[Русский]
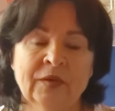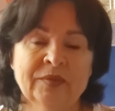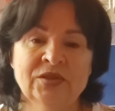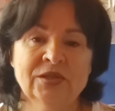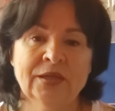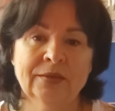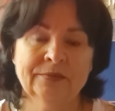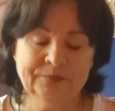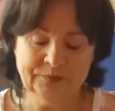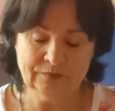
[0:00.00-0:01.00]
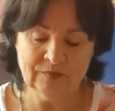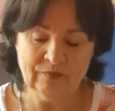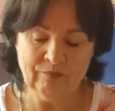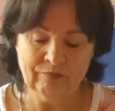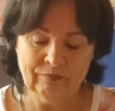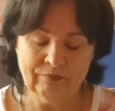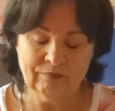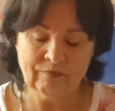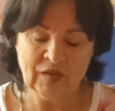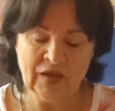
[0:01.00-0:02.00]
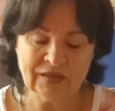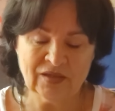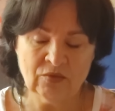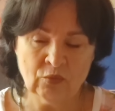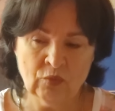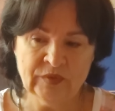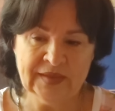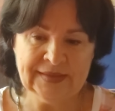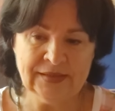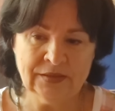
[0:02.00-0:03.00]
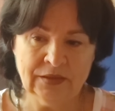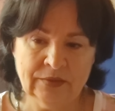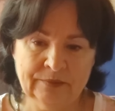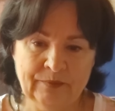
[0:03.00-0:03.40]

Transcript: Вообще, карта огромной силы.